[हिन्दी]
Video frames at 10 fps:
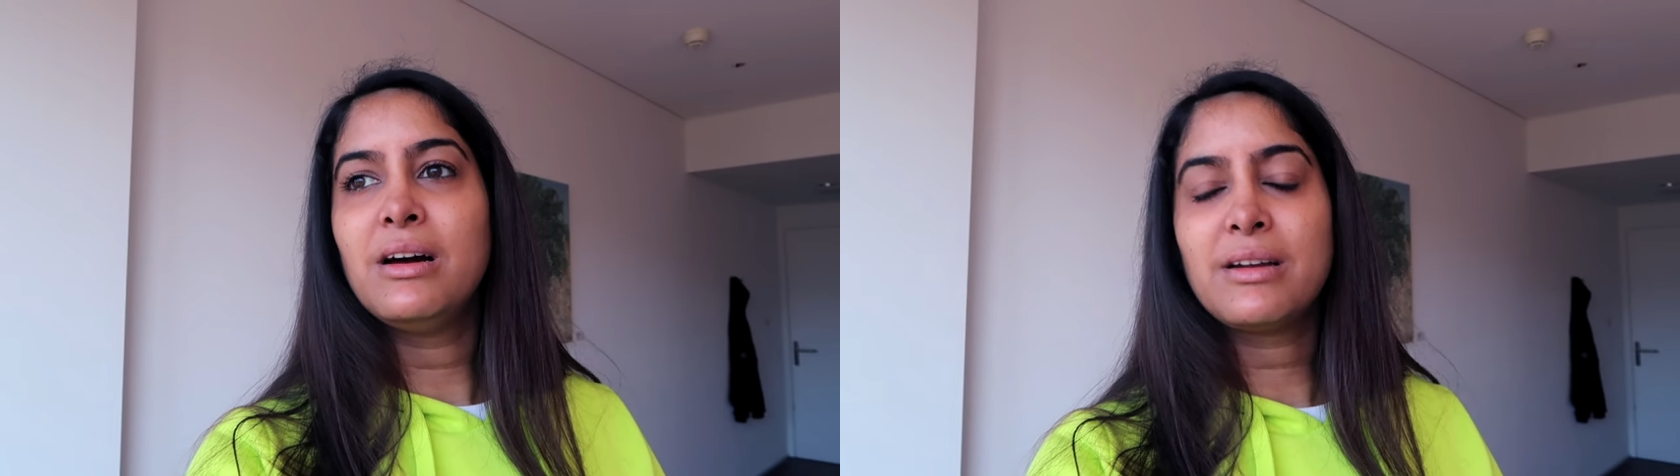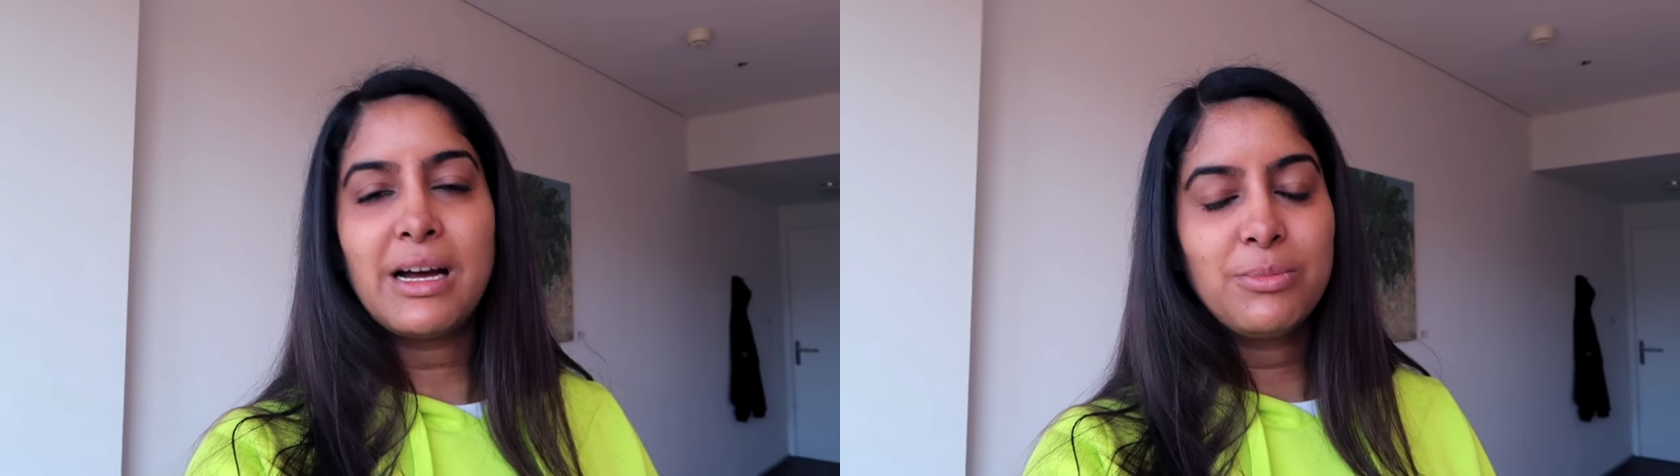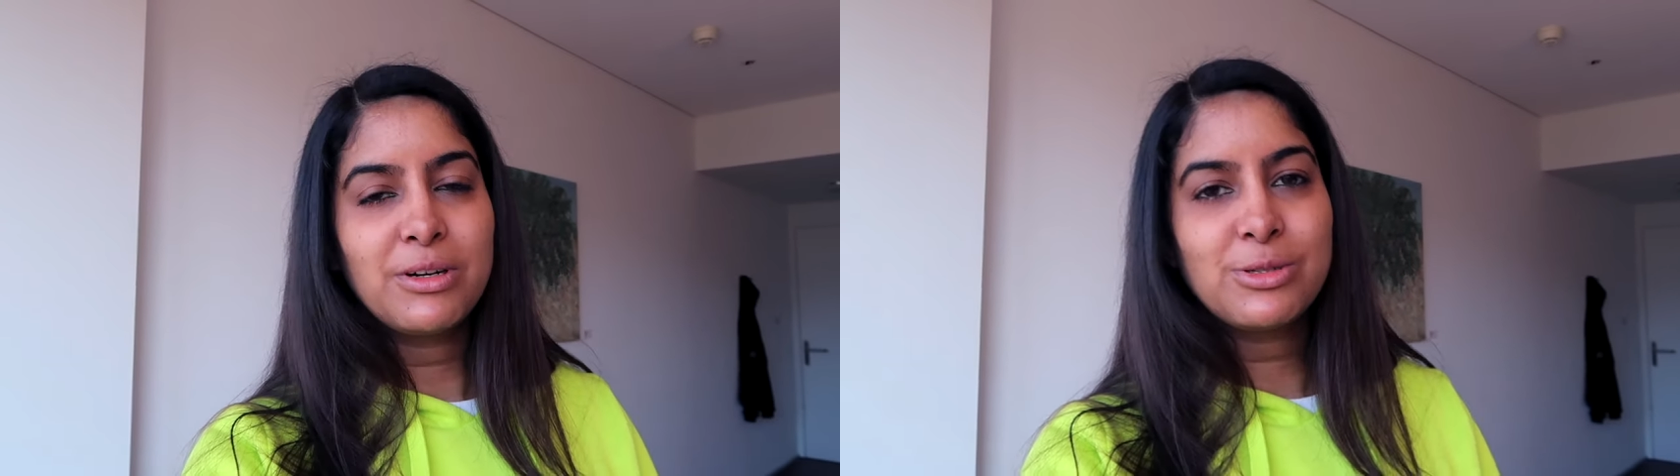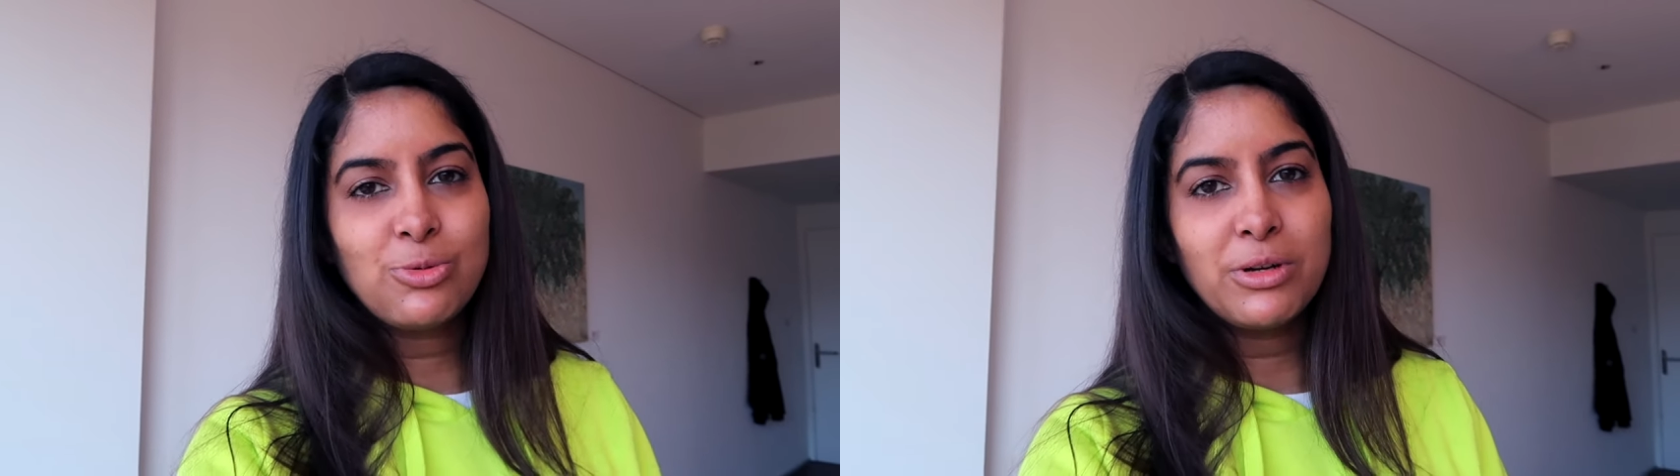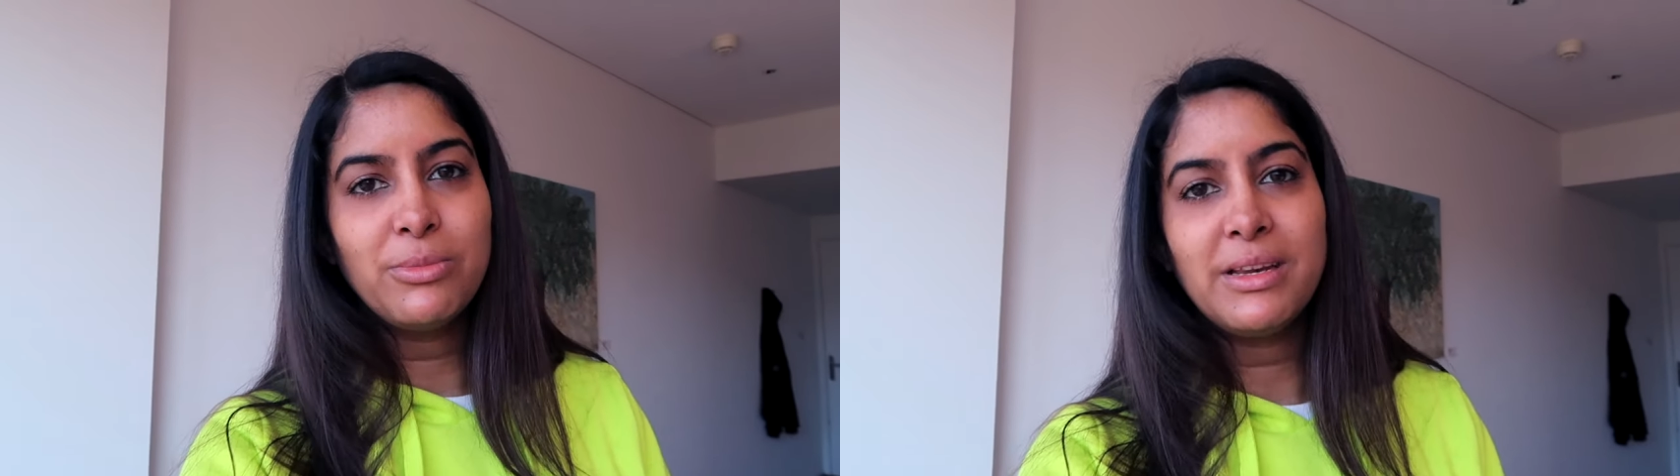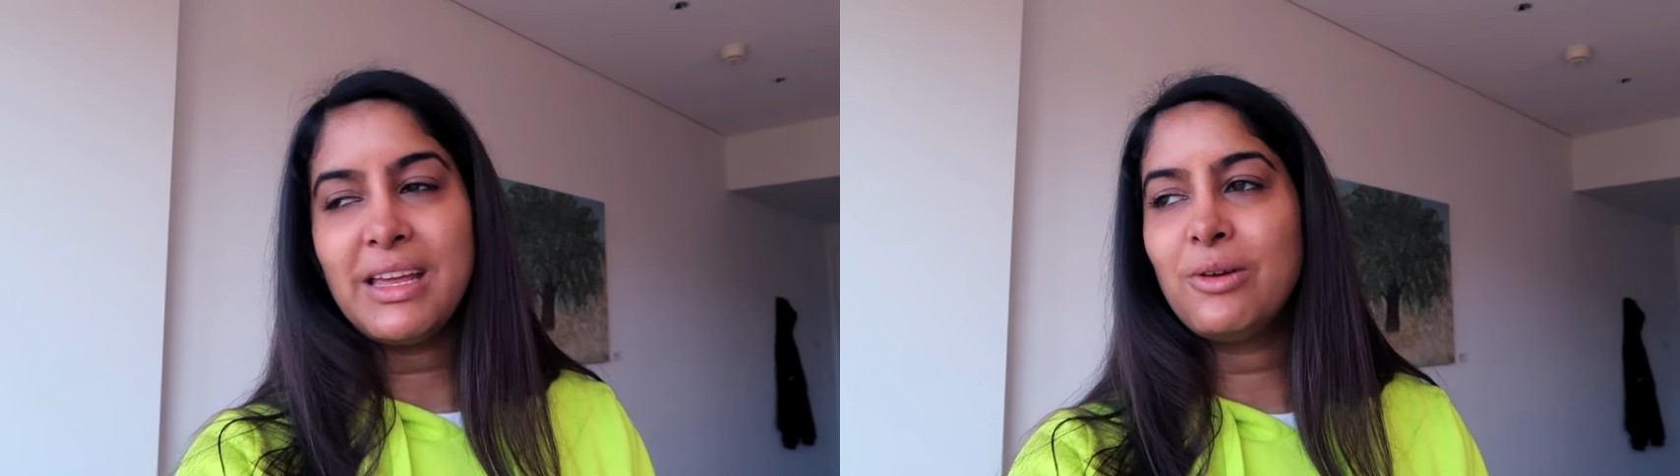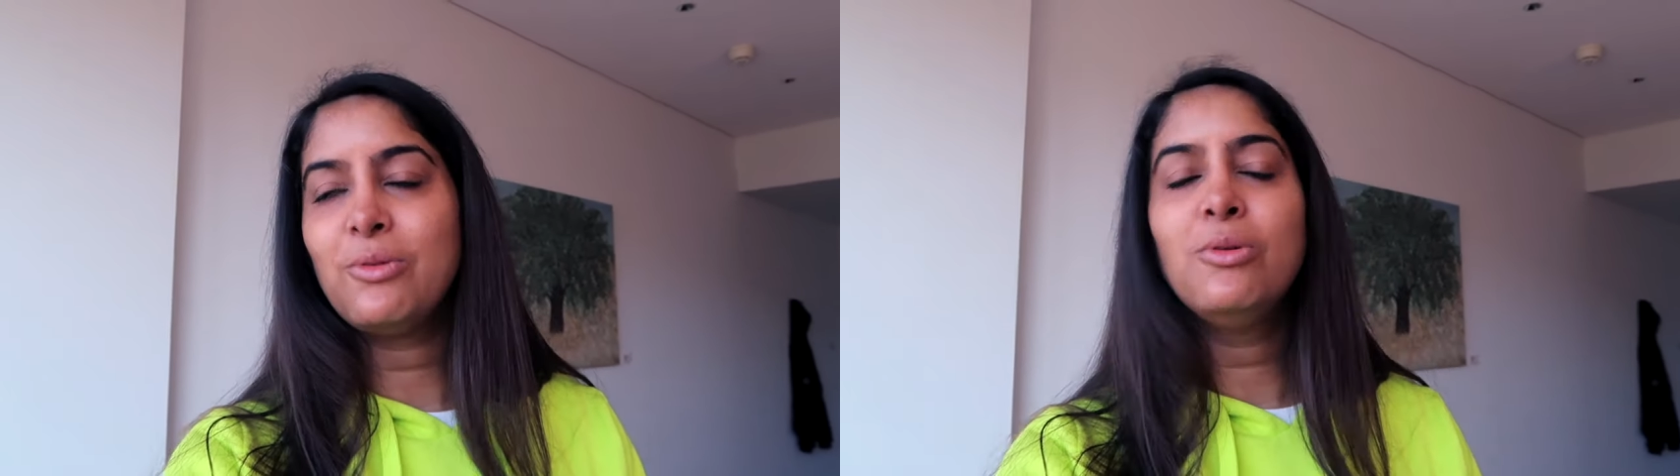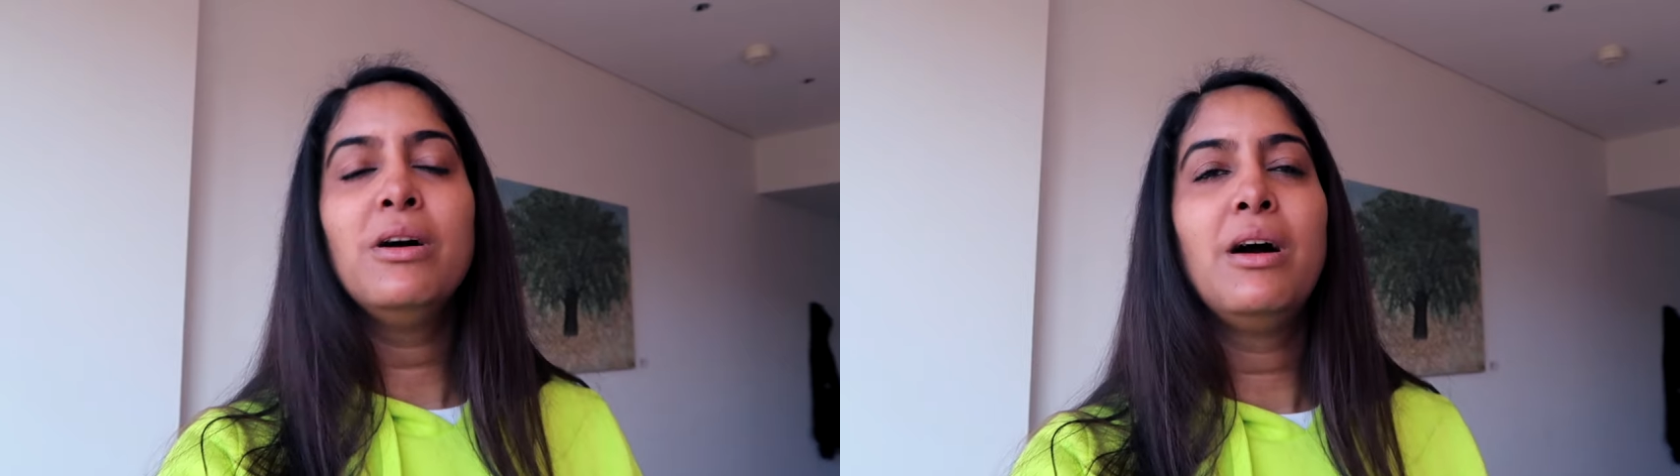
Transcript: रात भर सोई भी नहीं हूँ